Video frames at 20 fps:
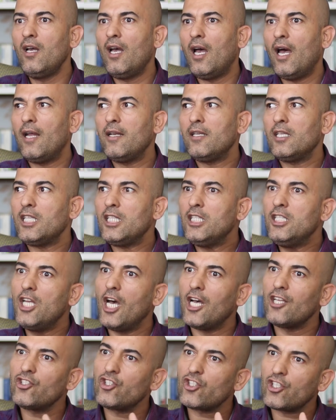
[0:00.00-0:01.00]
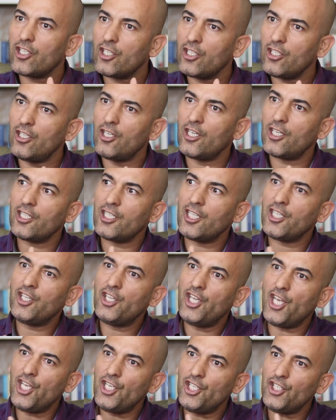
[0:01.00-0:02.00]
hani inançlılar da
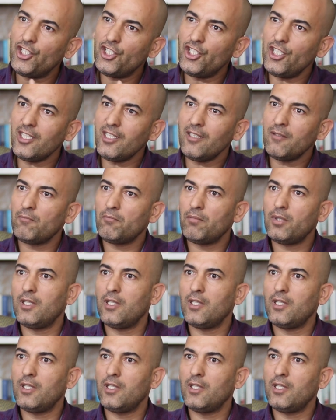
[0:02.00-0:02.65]
değişik